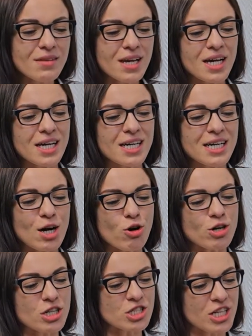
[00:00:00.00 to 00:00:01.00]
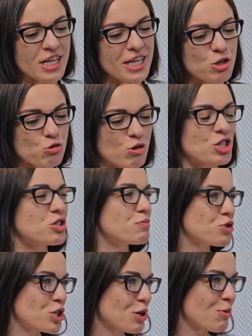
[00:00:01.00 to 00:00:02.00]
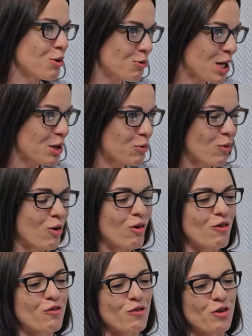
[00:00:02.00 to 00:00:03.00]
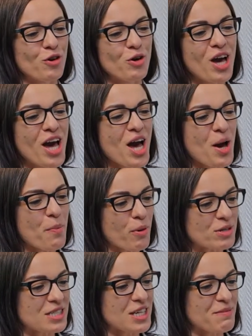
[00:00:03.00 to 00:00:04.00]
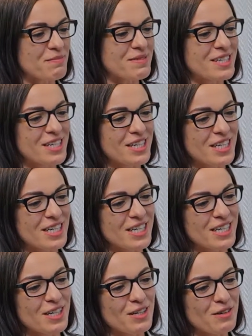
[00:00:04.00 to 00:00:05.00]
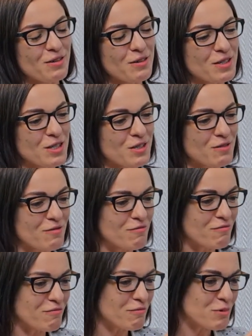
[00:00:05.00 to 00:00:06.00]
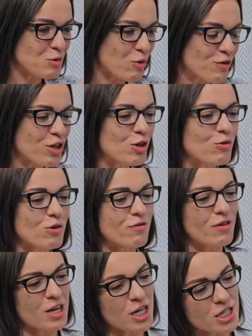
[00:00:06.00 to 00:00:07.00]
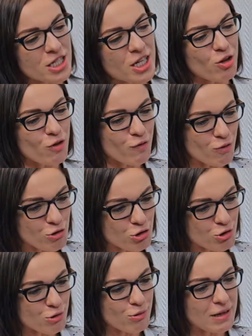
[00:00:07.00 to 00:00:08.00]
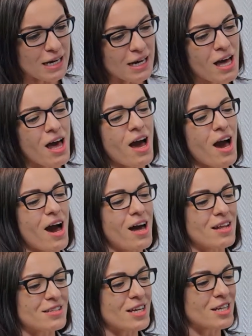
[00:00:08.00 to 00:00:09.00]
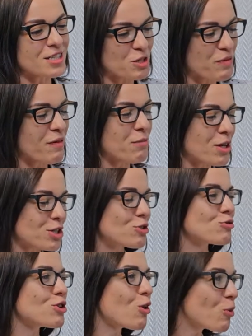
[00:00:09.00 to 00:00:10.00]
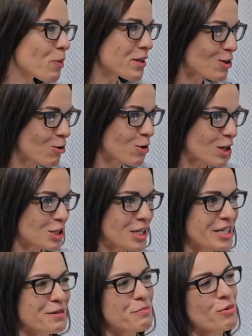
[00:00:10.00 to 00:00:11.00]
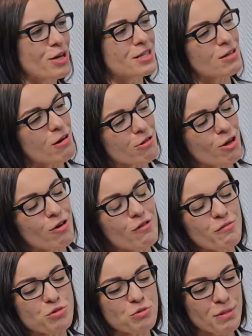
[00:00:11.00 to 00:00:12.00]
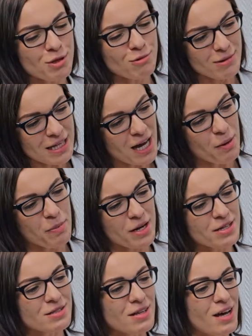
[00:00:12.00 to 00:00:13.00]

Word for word: E, określenia, które się przyjęło i utarło w polskim e, słowniku i wyrażeniach, jak ono funkcjonuje, ale zaraz też powiem, dlaczego nie lubię tego określenia, bo jest ono w przypadku Idea Place